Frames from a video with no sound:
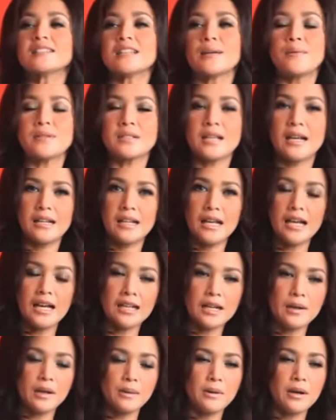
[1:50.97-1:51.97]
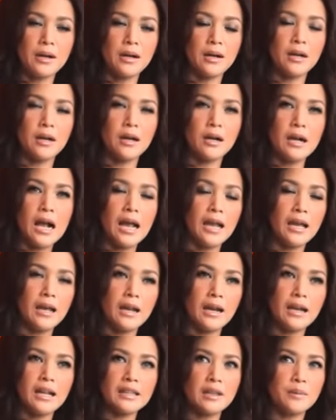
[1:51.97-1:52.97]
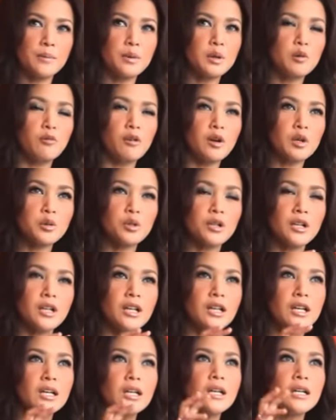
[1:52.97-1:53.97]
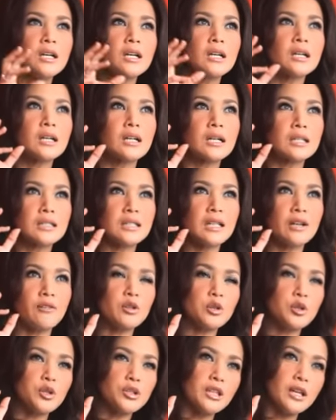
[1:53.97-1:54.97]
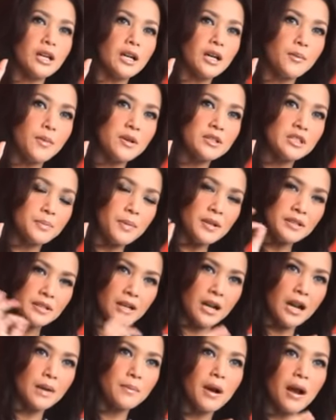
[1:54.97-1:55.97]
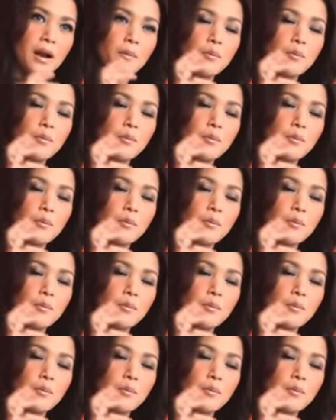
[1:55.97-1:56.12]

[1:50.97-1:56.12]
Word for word: sama sekali nggak karena emang uh, eh, khayalan kita berdua waktu itu adalah ketika waktu kita masih pacaran bahkan